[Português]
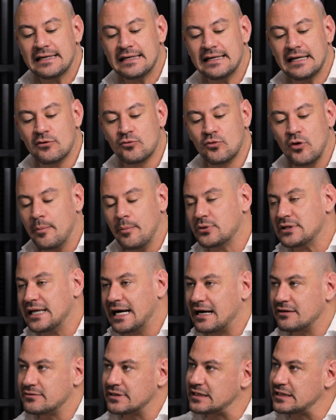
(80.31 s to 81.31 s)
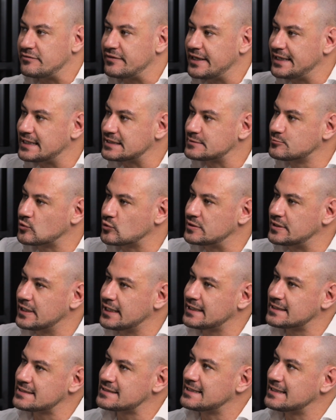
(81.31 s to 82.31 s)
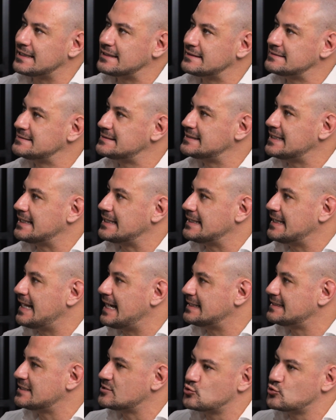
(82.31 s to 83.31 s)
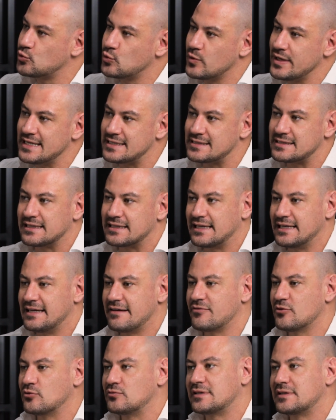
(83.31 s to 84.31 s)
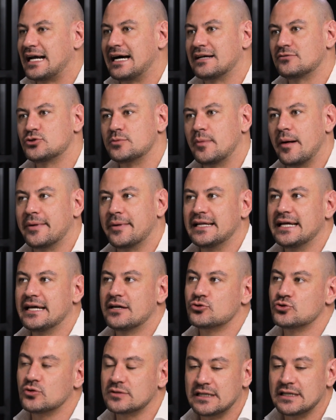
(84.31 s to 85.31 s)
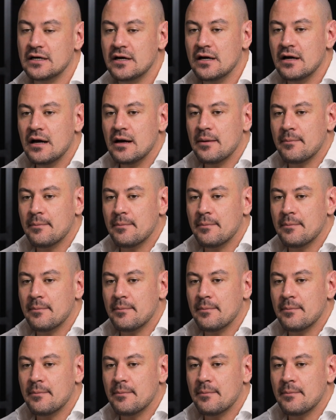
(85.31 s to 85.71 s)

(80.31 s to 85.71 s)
ele é um copo d'água que vem das montanhas, da, sei lá, da Suíça, ele é filtrado de uma maneira ou de outra.